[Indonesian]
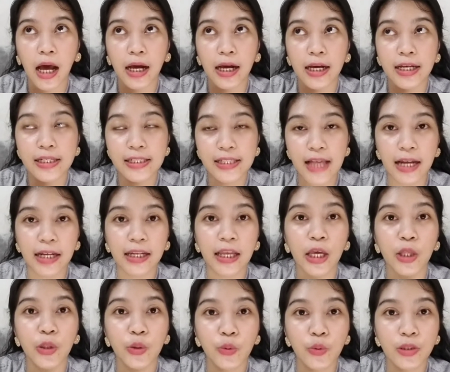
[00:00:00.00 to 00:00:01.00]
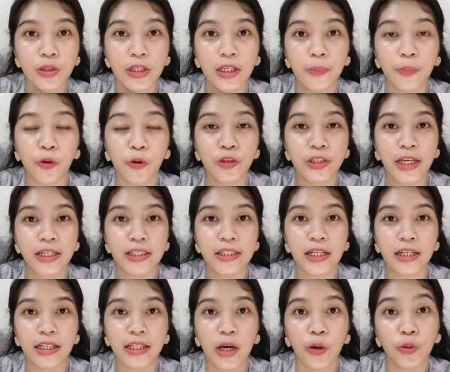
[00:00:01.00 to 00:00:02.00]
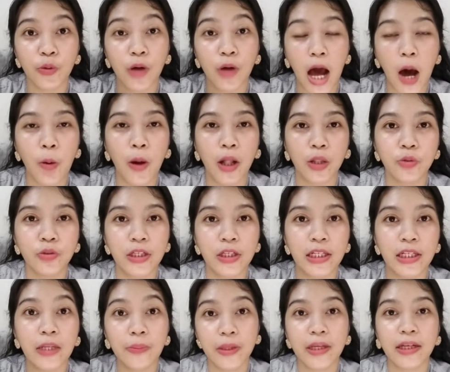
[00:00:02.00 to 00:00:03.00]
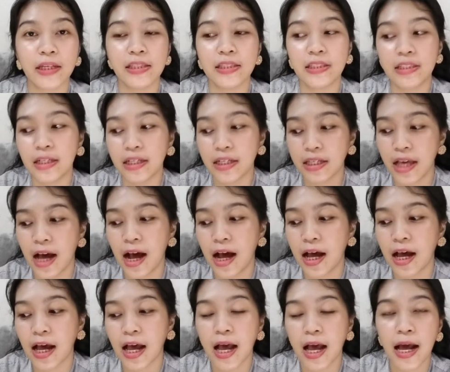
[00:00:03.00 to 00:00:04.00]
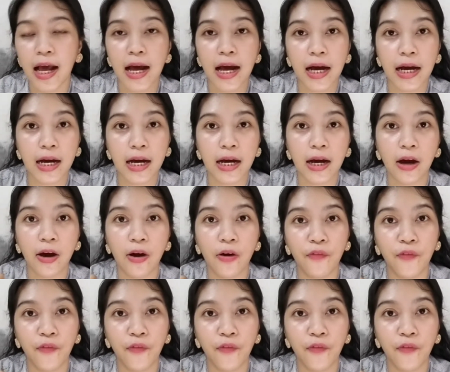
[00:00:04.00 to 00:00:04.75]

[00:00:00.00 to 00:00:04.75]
kesannya itu jadi projectionnya untuk awal tuh jadi lebih kenceng yang uh,